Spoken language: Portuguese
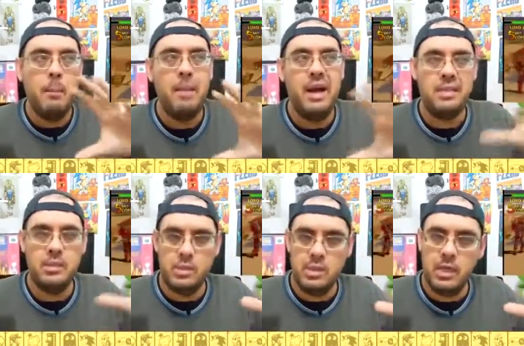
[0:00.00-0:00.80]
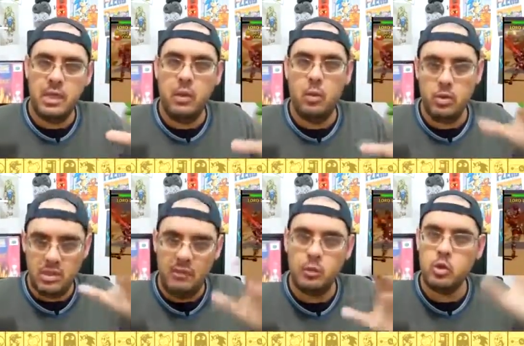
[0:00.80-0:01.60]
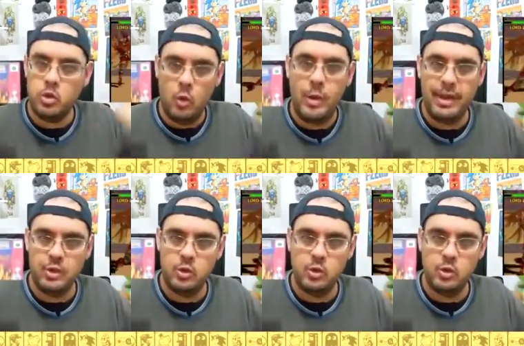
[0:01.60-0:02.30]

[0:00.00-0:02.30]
mas eu sei que eu gostava do Soul Edge.